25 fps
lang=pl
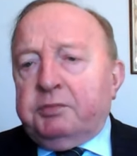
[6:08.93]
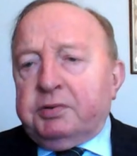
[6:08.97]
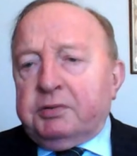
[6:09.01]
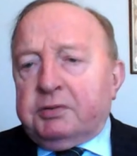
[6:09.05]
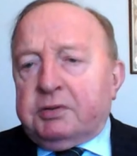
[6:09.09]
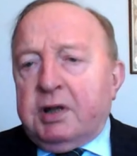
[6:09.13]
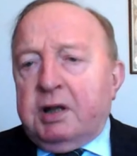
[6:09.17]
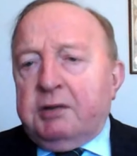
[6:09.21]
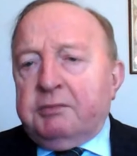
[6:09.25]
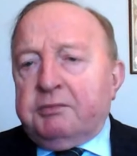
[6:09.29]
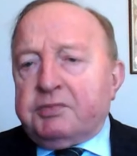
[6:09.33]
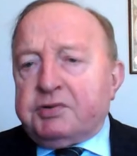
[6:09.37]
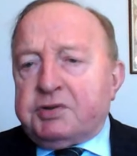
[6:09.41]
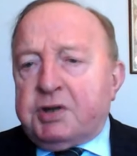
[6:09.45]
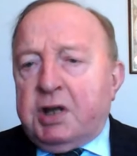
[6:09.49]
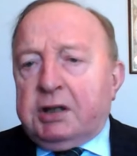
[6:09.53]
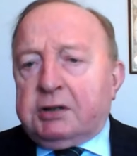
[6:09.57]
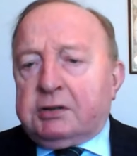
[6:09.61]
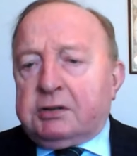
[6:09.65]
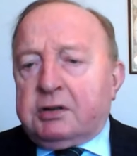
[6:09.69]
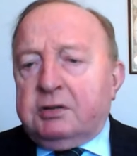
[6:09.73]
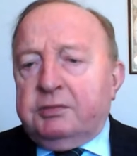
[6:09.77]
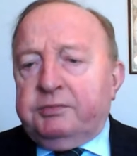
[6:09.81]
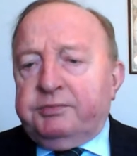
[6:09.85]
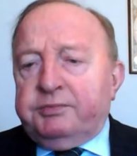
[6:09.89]
bo tam
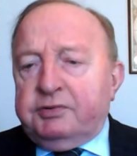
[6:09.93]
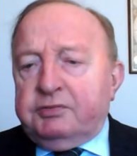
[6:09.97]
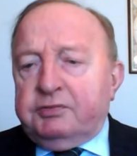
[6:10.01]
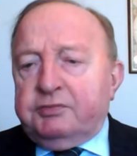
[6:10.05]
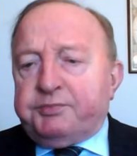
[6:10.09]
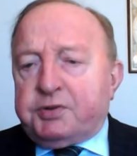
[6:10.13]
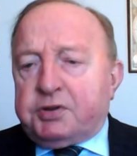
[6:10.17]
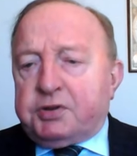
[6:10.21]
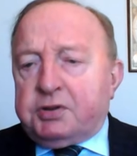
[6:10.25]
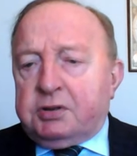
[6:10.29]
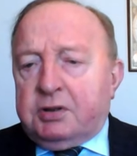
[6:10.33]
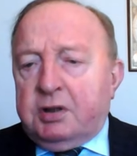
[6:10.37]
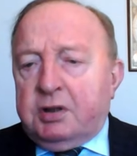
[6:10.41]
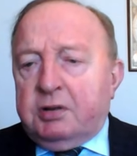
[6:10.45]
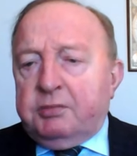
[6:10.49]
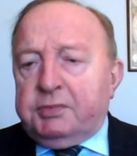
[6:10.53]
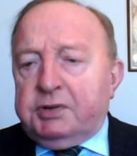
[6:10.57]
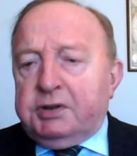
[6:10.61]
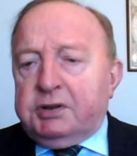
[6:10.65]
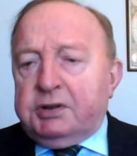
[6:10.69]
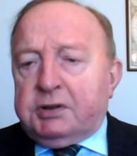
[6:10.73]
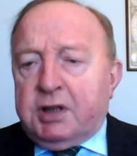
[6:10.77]
rzadko był przytomny,